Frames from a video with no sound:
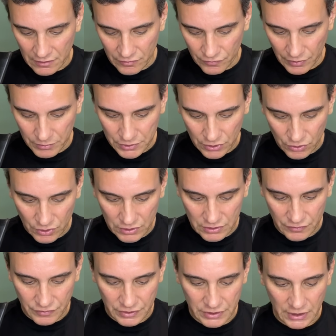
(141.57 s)
Vamos ao
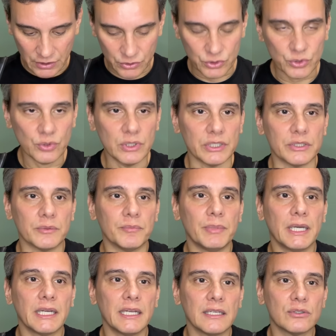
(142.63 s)
nosso evangelho de hoje.
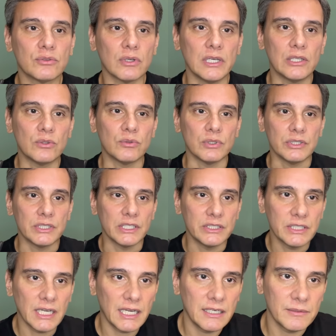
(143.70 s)
Pegue a sua liturgia
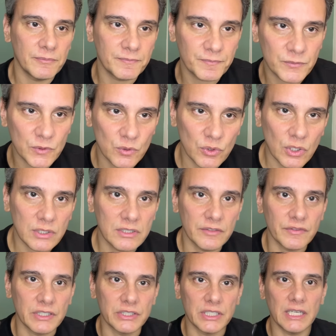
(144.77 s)
diária. O nosso
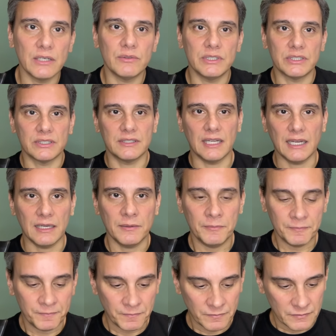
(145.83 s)
evangelho está
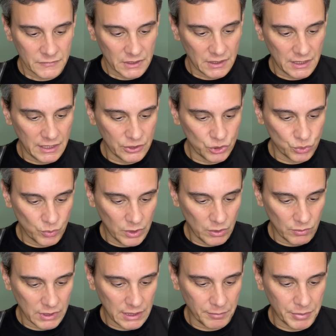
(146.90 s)
em
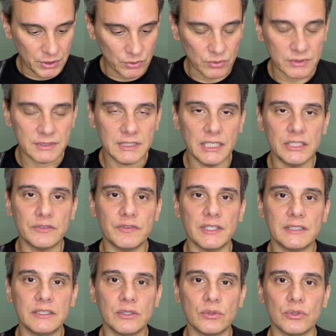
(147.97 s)
João, capítulo 6,
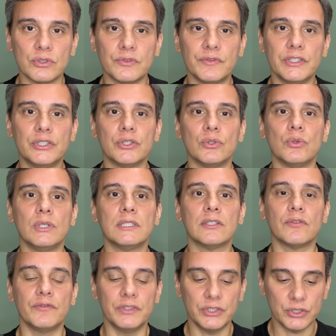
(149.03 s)
versículos 22
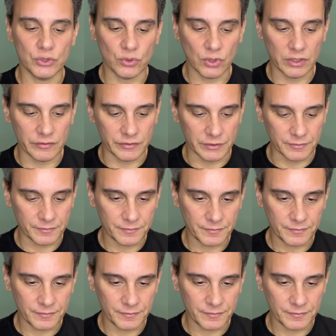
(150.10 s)
ao 29.